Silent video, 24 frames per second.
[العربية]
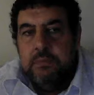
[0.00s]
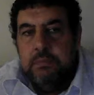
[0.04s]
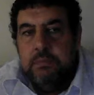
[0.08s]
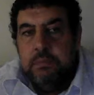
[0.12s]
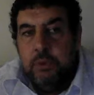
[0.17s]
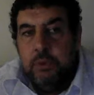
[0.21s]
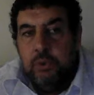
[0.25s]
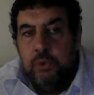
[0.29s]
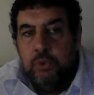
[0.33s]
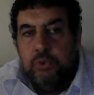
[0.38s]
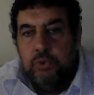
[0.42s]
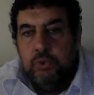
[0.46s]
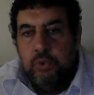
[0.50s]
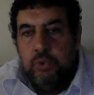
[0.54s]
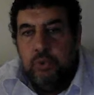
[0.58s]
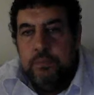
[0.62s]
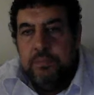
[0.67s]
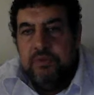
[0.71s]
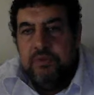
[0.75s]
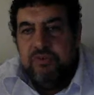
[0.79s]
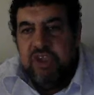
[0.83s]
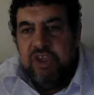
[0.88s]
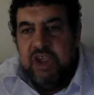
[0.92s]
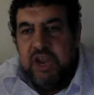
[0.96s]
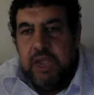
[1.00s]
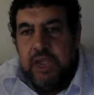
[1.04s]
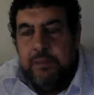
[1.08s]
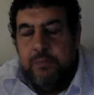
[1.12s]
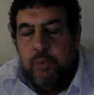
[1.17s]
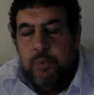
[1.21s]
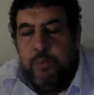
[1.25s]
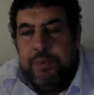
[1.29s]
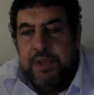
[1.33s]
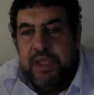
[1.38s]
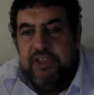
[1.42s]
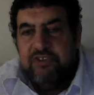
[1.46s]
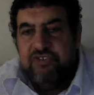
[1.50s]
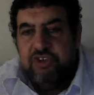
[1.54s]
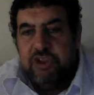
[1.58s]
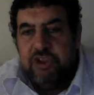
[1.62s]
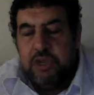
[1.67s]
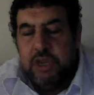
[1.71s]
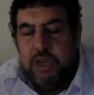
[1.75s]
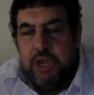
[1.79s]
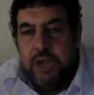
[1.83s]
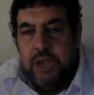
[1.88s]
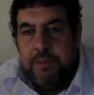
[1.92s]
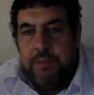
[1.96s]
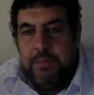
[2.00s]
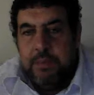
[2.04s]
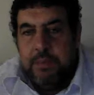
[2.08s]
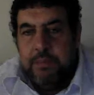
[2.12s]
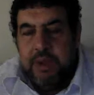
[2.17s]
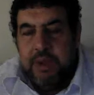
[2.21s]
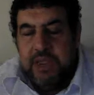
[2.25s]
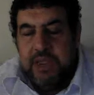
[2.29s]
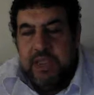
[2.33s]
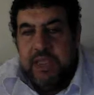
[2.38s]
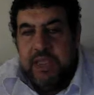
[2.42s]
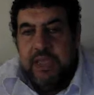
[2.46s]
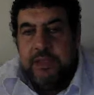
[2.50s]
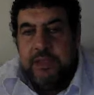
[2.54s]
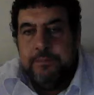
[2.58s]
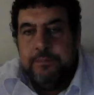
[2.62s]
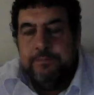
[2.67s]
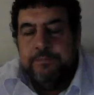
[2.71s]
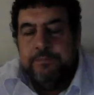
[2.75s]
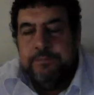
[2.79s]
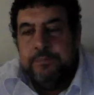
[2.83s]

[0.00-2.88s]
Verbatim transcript: بالقدوم بشكل مباشر إلى المملكة